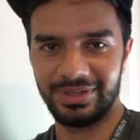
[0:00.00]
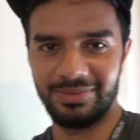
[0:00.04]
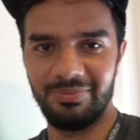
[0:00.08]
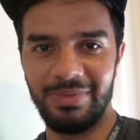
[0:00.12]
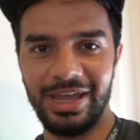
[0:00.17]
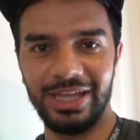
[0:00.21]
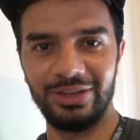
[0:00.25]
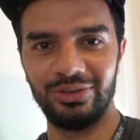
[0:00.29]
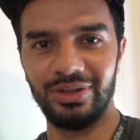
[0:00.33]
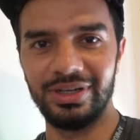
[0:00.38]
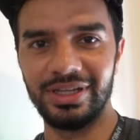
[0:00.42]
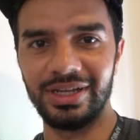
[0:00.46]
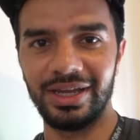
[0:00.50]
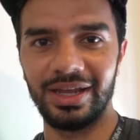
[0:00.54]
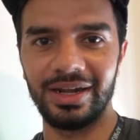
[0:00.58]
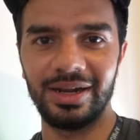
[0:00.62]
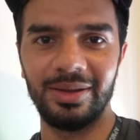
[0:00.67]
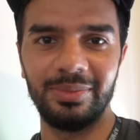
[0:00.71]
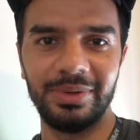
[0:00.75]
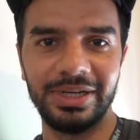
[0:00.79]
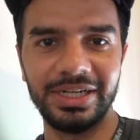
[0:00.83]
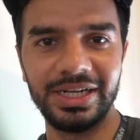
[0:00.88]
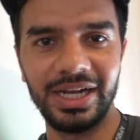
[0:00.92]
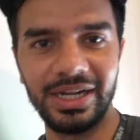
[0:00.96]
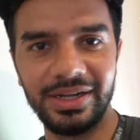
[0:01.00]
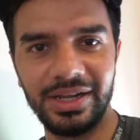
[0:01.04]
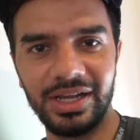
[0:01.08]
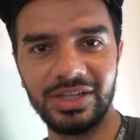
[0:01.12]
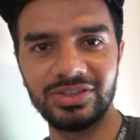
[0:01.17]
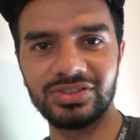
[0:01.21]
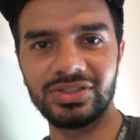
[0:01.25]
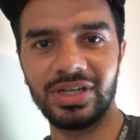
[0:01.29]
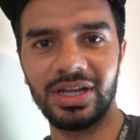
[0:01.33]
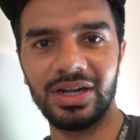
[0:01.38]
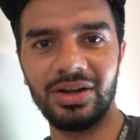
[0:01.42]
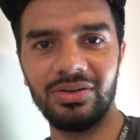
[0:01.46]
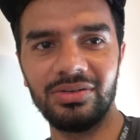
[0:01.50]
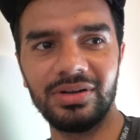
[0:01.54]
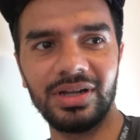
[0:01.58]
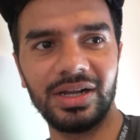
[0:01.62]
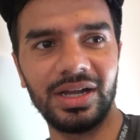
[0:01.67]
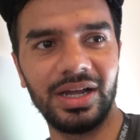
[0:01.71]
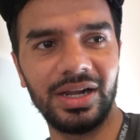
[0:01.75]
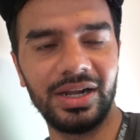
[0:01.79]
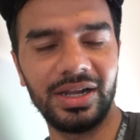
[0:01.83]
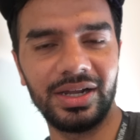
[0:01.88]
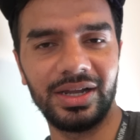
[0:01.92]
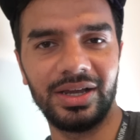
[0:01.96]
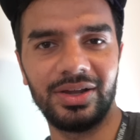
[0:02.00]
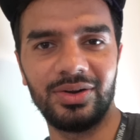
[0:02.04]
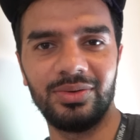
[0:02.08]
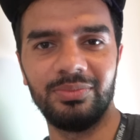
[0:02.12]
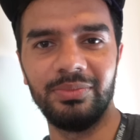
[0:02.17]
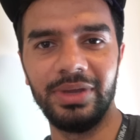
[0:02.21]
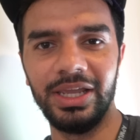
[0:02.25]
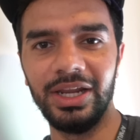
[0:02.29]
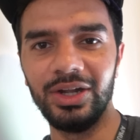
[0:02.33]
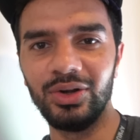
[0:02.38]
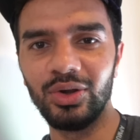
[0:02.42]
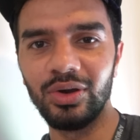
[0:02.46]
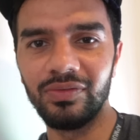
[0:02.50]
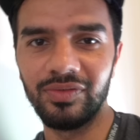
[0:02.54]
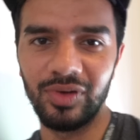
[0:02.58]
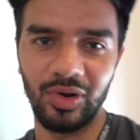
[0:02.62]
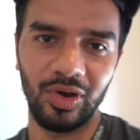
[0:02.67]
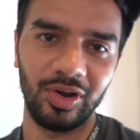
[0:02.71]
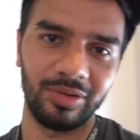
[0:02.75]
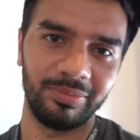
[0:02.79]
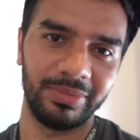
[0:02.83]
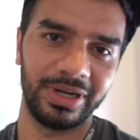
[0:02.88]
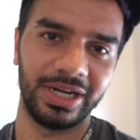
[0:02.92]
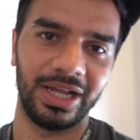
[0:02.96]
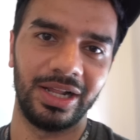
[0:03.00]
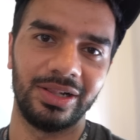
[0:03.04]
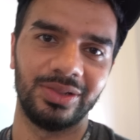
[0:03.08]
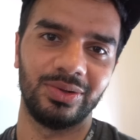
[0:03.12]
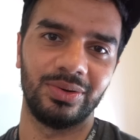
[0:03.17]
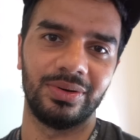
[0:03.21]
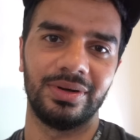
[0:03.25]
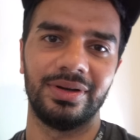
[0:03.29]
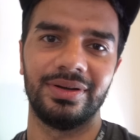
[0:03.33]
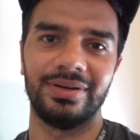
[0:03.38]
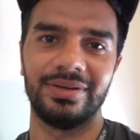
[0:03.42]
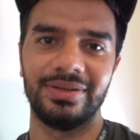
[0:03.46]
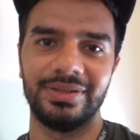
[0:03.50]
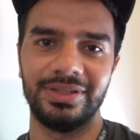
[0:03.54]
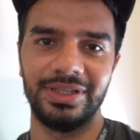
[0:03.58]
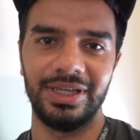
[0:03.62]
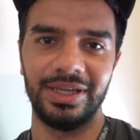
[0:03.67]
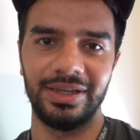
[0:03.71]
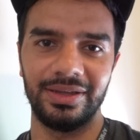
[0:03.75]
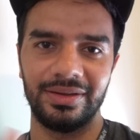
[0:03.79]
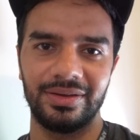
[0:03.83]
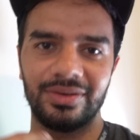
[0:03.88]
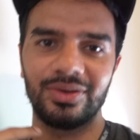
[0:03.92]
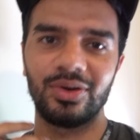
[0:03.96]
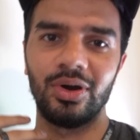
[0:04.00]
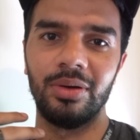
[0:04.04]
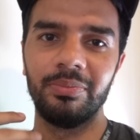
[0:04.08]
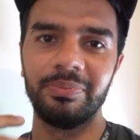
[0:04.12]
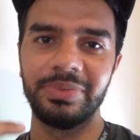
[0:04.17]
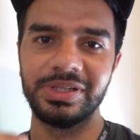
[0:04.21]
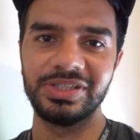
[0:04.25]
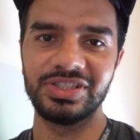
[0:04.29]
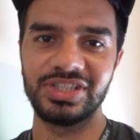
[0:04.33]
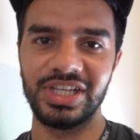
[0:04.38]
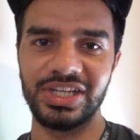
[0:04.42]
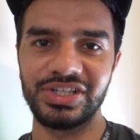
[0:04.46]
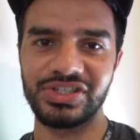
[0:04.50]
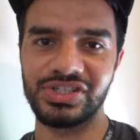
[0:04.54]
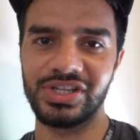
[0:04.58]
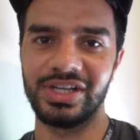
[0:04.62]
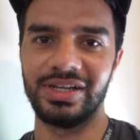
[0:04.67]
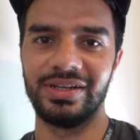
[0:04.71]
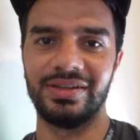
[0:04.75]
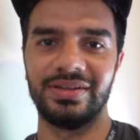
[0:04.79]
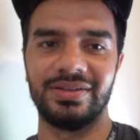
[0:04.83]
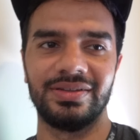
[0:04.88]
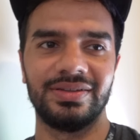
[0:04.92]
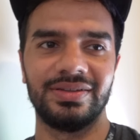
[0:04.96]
मैं तो नहीं करा भाई ना डांस कर रहा हूँ ना गाना गा रहा हूँ मैं इनको ब्लॉग में डाल रहा हूँ ये कॉम्पनसेशन